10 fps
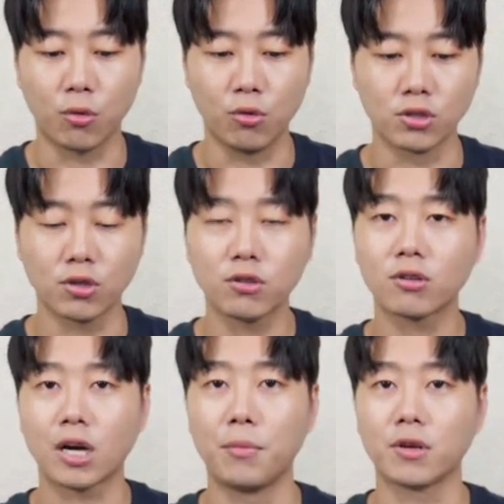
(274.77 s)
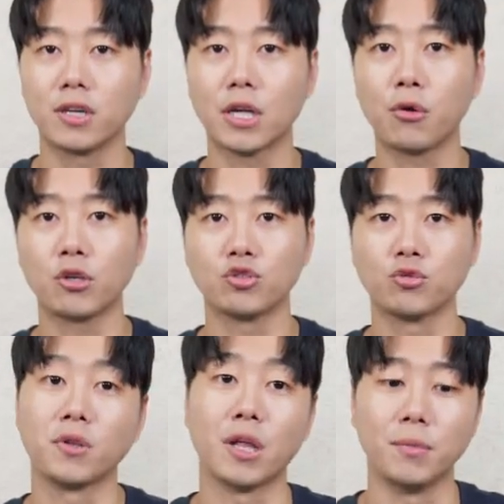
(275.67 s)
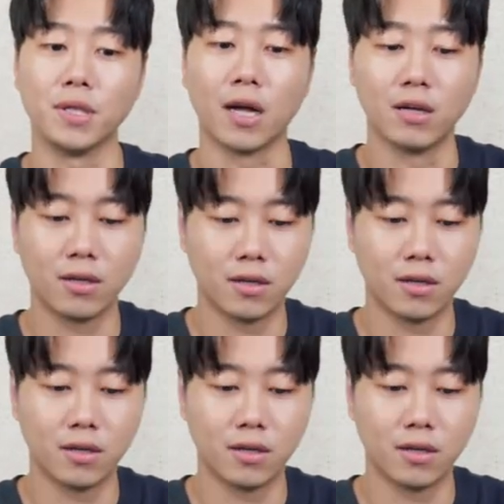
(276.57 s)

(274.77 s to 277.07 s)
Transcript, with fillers: 올려서 가볍게 사용해 주시면 됩니다.